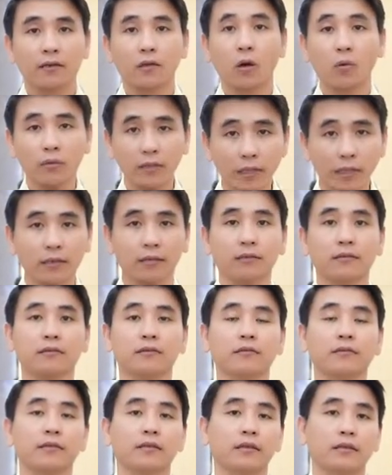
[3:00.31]
tốt nhất
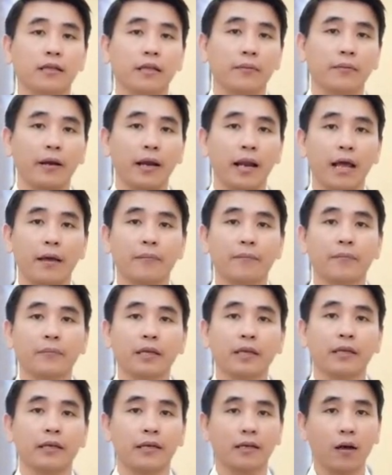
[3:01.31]
thì mình làm,
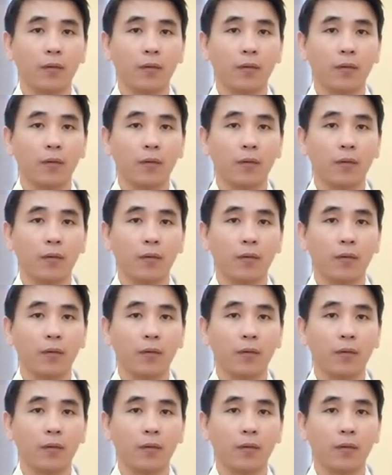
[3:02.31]
những cái gì